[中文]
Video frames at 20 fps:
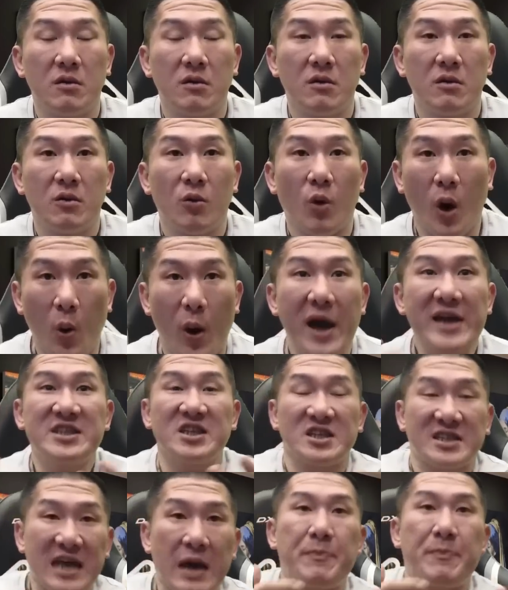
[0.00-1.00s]
我我一
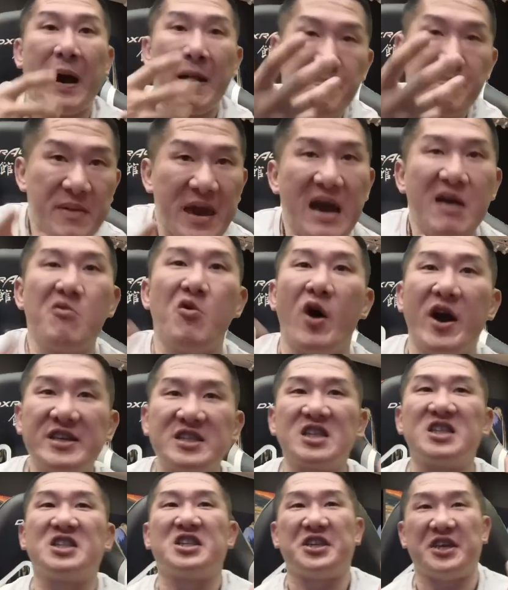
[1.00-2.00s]
直在旁边，我一
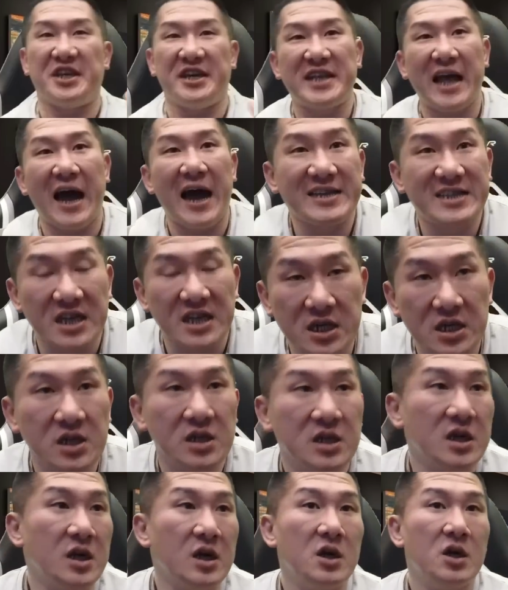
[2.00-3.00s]
直期待
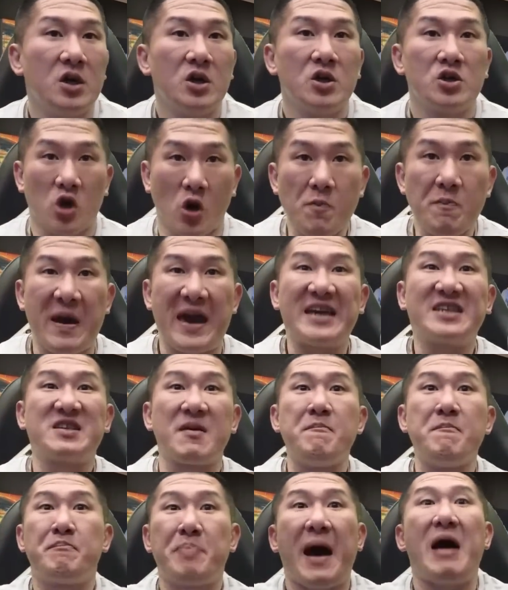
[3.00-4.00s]
着钟培
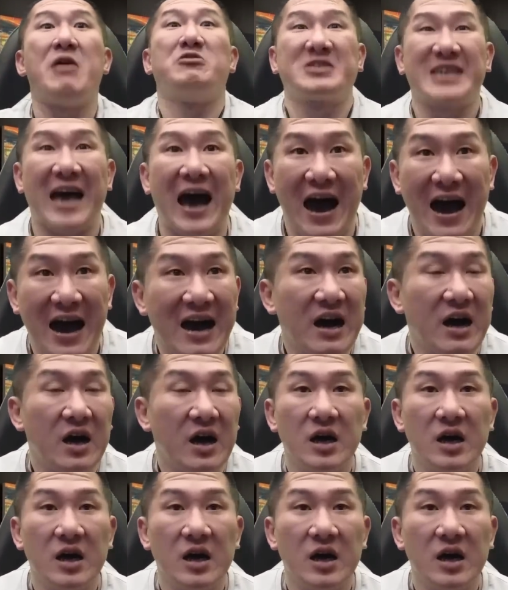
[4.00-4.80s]
生爆炸，